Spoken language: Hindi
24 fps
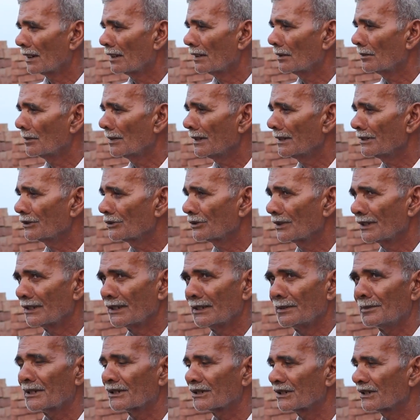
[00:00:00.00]
गांव में जो है
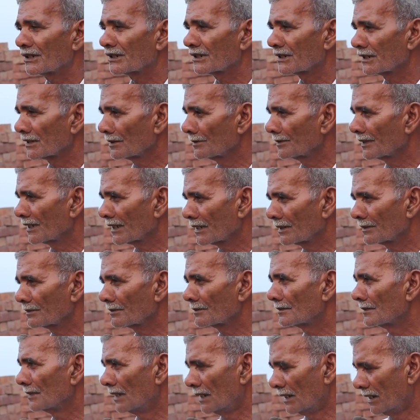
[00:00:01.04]
बख्शी सिंह
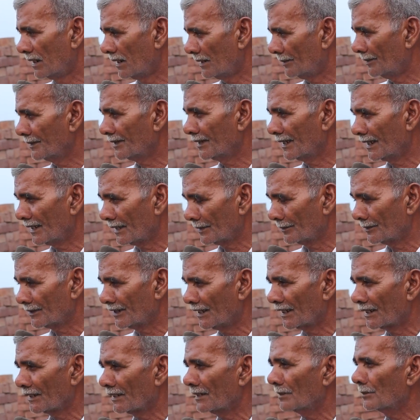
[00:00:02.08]

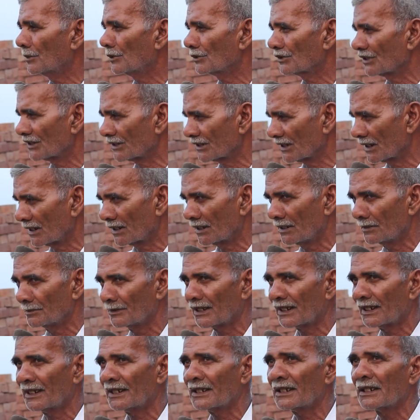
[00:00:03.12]
विधायक ने बहुत अच्छा काम
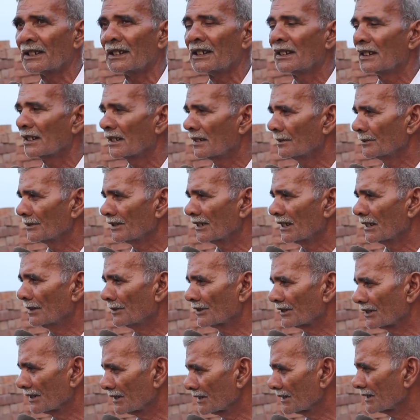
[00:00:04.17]
कराया है कम से कम
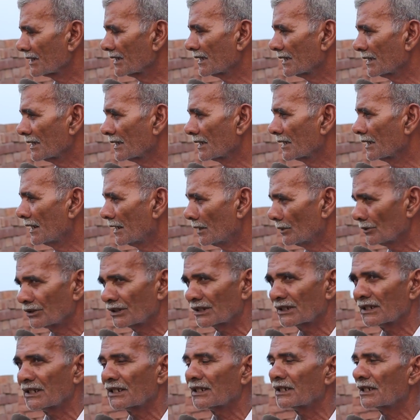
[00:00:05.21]
असन से गांव तक
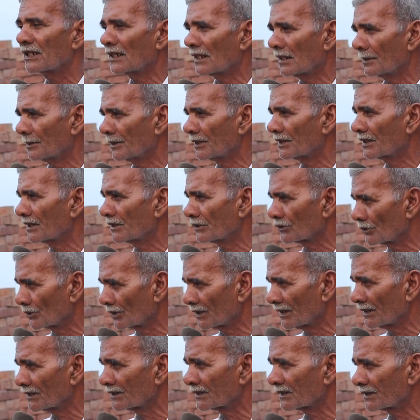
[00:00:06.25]
की अठारह फीट की चौड़ी
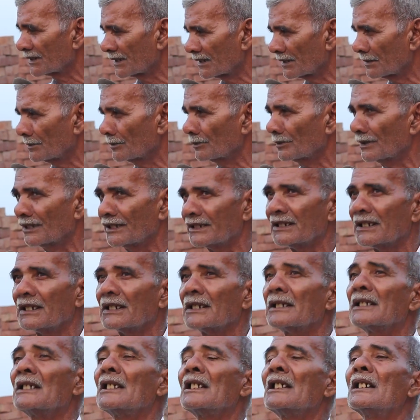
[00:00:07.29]
सड़क बनवा दी है
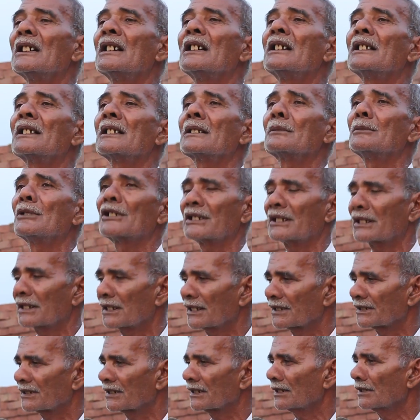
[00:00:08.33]
और एक हमारे अड्डे
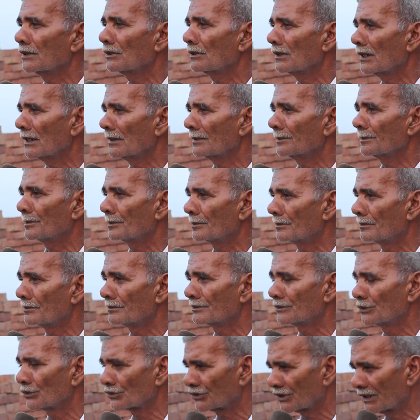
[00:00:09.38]
से इन्होंने
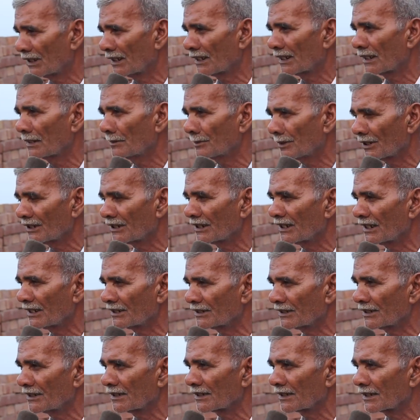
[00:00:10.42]
दूसरे हल्के में पड़ती कैथ
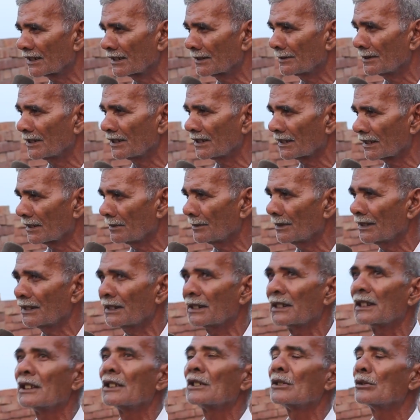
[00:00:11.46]
हल्के हल्के में
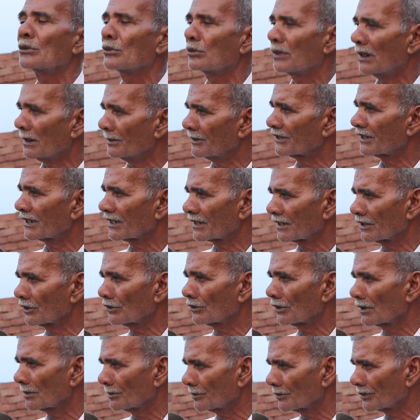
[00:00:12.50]
वह भी सड़क
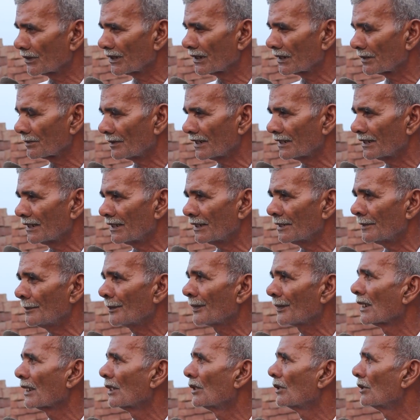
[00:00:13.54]
इन्होंने पूरी करवाई है
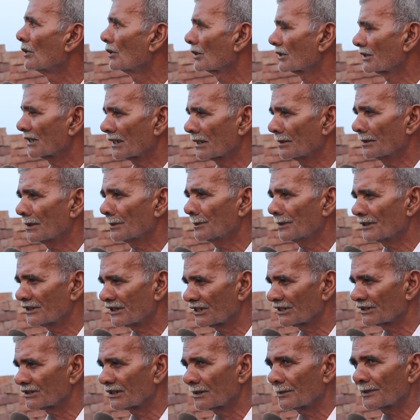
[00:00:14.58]
और तकरीबन
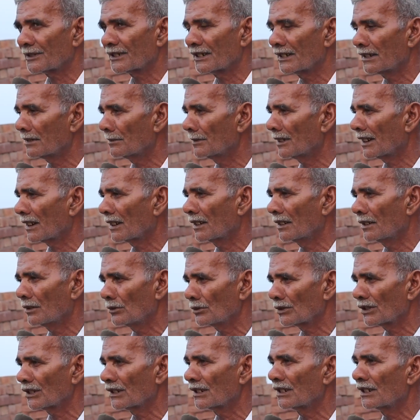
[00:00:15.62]
पचहत्तर परसेंट हमारे गाँव
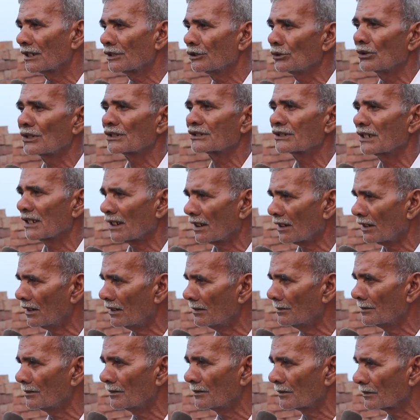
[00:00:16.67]
की गलियों का सारा
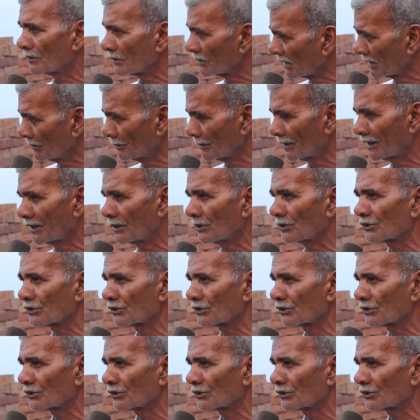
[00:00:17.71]
काम कम्प्लीट हो